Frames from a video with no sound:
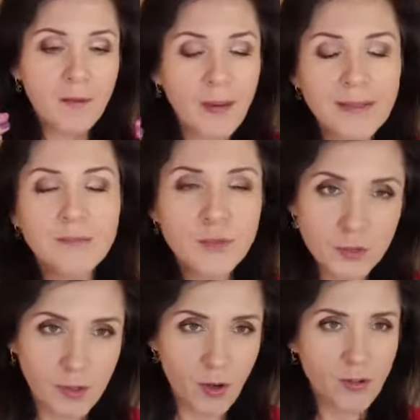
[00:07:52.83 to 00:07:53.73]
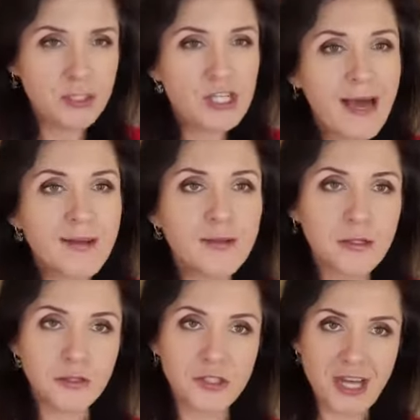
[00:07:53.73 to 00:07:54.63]
pani Moniko,
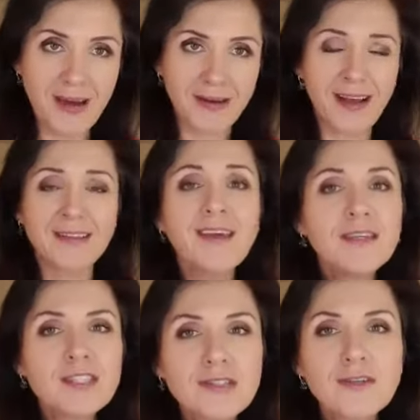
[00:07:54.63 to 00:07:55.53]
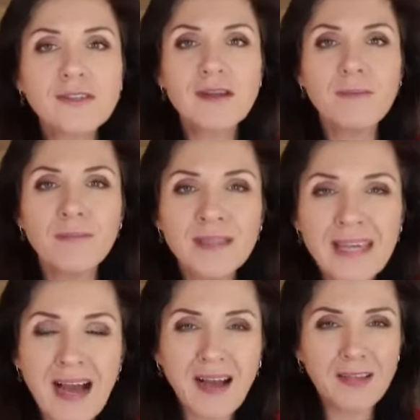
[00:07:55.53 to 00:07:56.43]
ziarnko do ziarnka, nieistotne
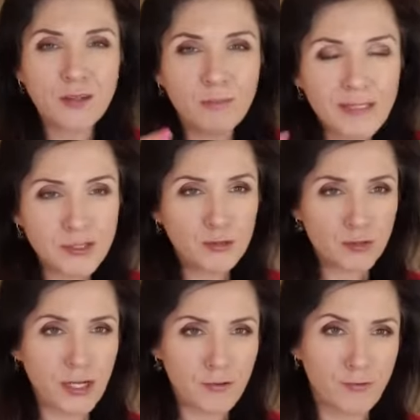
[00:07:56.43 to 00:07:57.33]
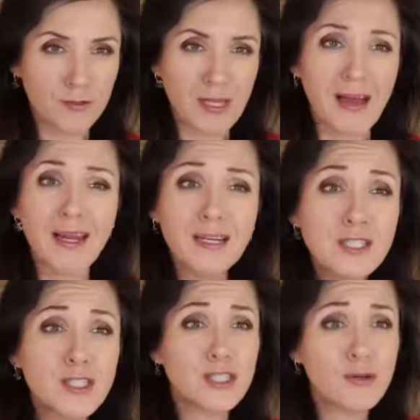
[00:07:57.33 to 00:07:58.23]
jaka to będzie duża kwota, ale
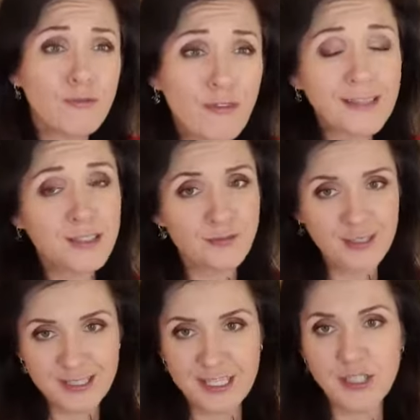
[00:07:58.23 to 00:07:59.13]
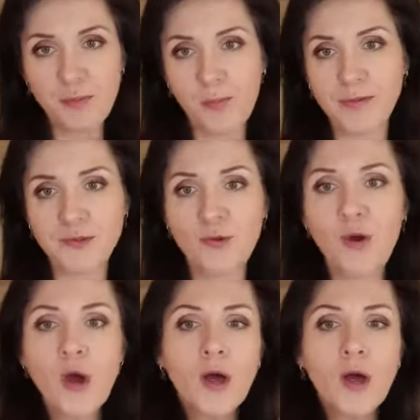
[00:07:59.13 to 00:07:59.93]
liczy się fakt, że Wy chcecie po prostu